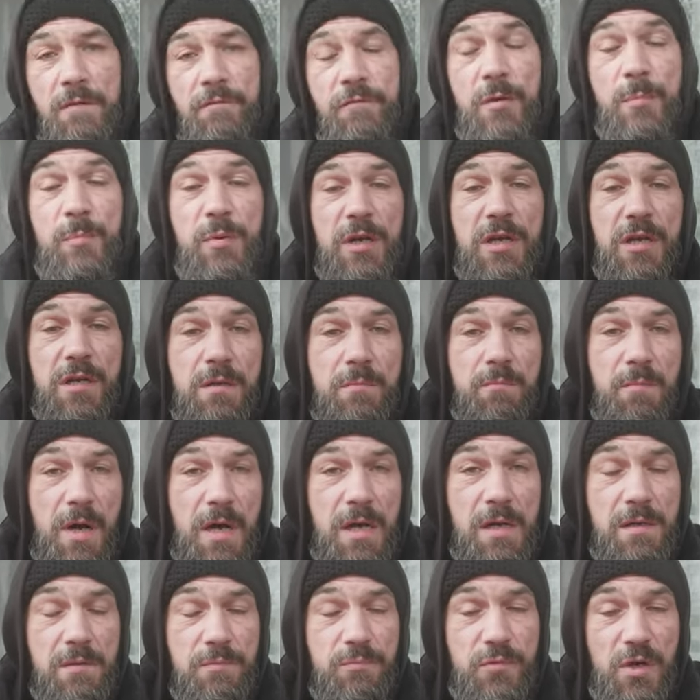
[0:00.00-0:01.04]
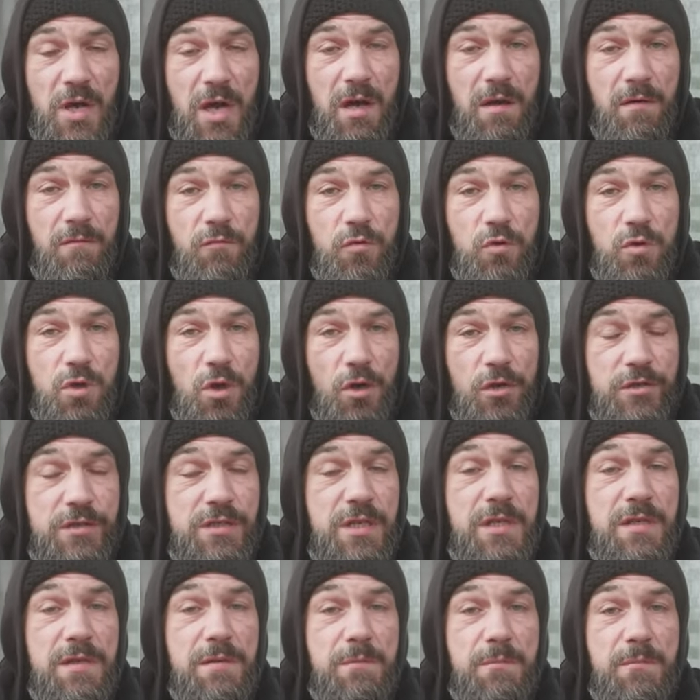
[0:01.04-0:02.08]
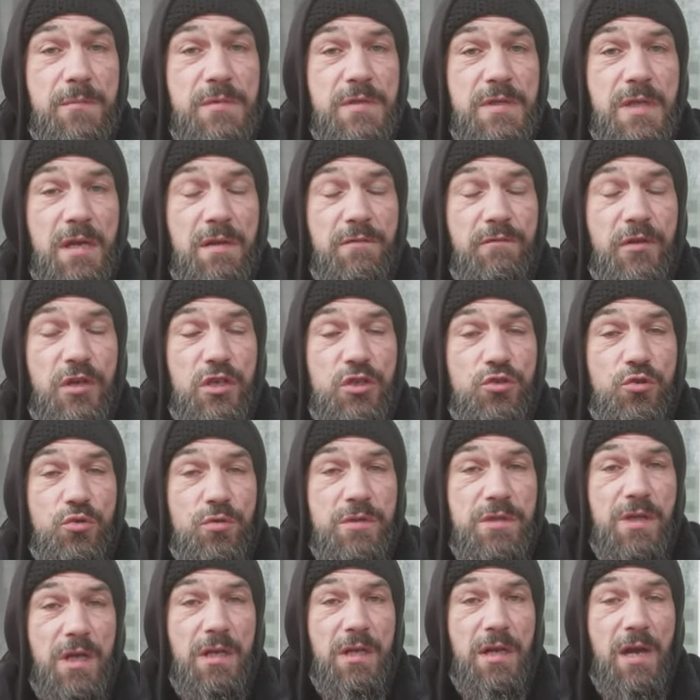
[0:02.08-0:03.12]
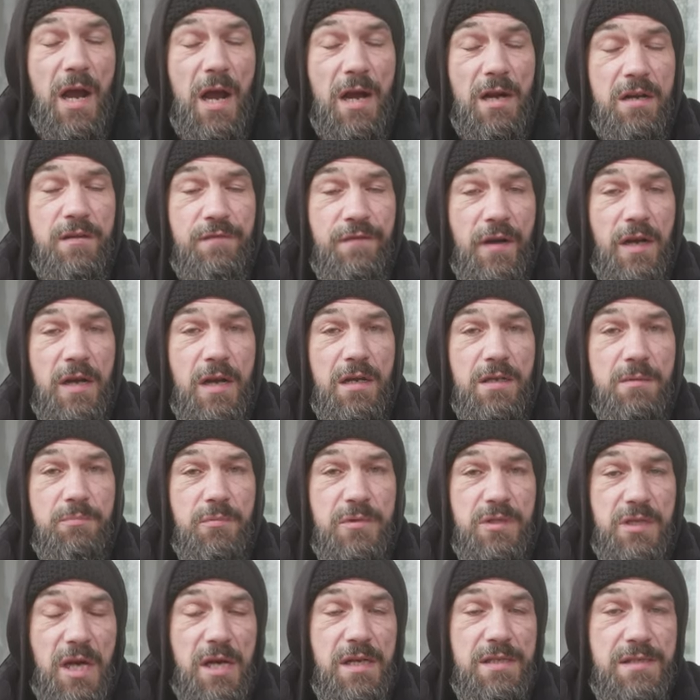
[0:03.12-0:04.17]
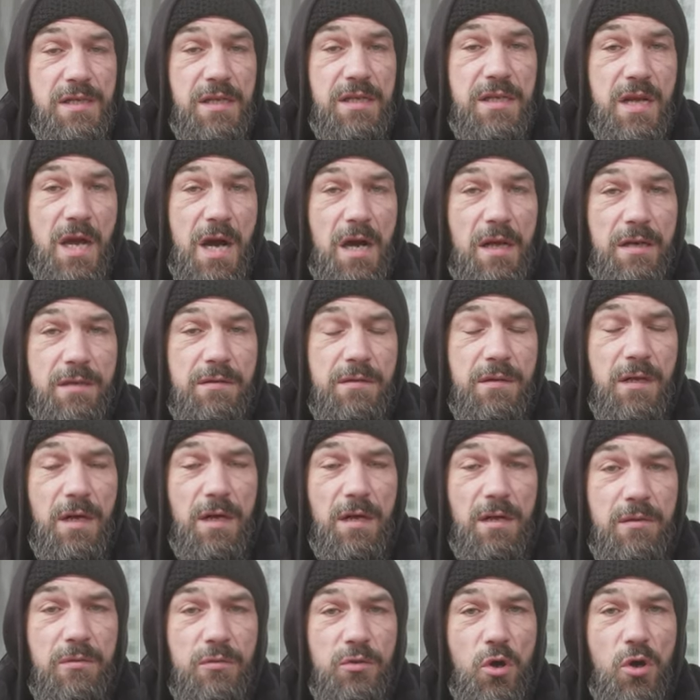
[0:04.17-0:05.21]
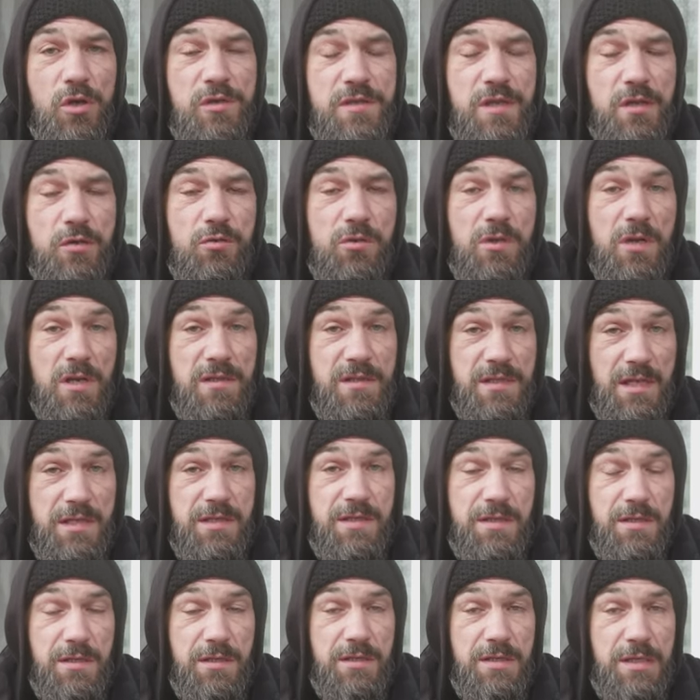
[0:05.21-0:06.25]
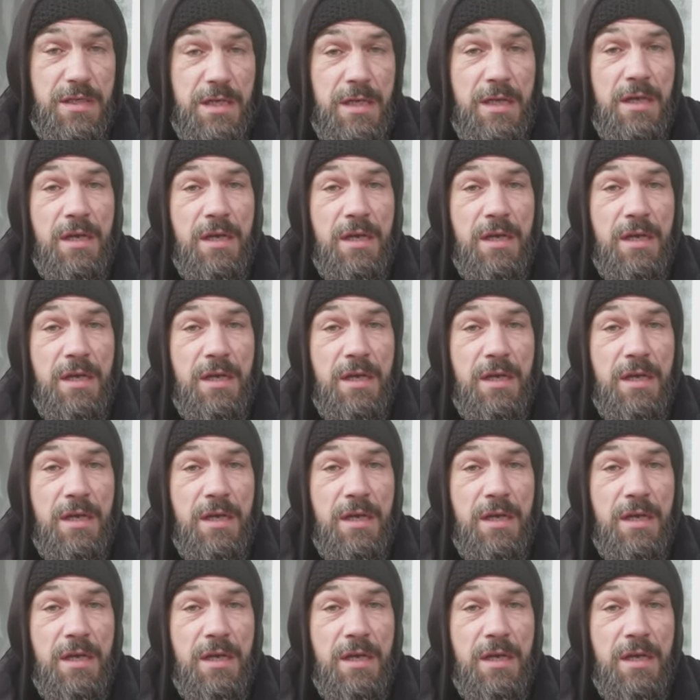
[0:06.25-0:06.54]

Wir beginnen mal da, wo Leung Ting sein Wing Chun Training angefangen hat, mit 13 Jahren, ja, 1960